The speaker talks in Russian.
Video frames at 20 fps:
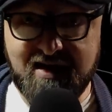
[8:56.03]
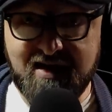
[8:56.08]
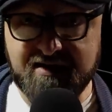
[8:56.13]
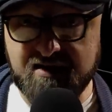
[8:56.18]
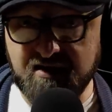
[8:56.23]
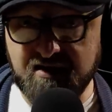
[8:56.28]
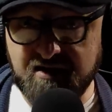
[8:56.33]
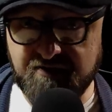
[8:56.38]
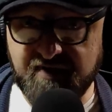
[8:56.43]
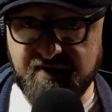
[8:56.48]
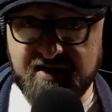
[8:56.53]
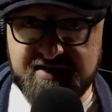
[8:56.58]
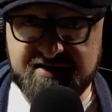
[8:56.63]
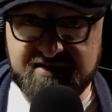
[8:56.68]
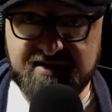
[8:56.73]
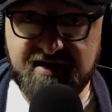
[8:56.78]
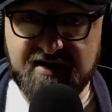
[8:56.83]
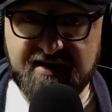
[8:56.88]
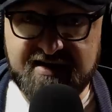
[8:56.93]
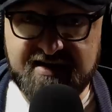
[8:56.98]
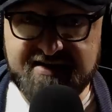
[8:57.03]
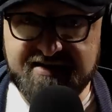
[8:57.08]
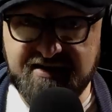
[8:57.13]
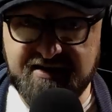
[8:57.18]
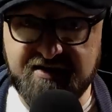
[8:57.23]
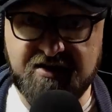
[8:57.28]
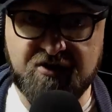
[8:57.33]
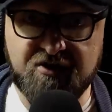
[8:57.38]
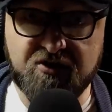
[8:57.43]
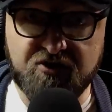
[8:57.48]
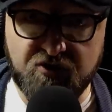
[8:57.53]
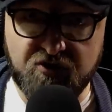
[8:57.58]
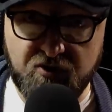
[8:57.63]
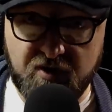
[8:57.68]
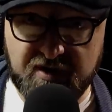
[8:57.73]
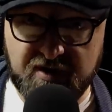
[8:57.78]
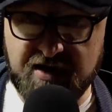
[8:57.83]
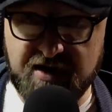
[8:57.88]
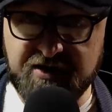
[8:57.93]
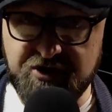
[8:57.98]
А как говорится, если ты
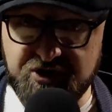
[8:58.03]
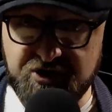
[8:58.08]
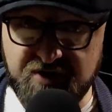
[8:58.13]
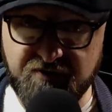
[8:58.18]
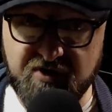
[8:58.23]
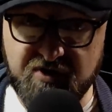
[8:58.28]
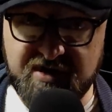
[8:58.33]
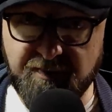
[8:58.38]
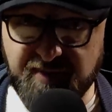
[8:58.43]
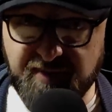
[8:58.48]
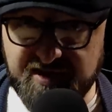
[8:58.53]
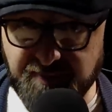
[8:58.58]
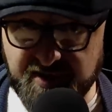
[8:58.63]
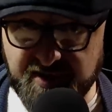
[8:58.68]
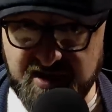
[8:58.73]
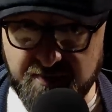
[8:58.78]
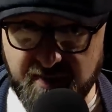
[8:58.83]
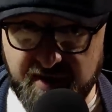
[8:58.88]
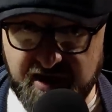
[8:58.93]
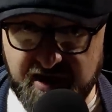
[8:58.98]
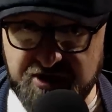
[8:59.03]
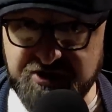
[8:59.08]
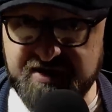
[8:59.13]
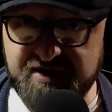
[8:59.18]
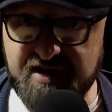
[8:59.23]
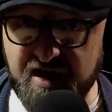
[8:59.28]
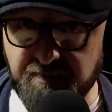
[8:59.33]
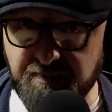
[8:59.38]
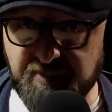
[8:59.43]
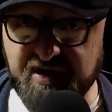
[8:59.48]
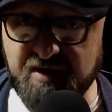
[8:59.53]
долго ничего не предпринимаешь для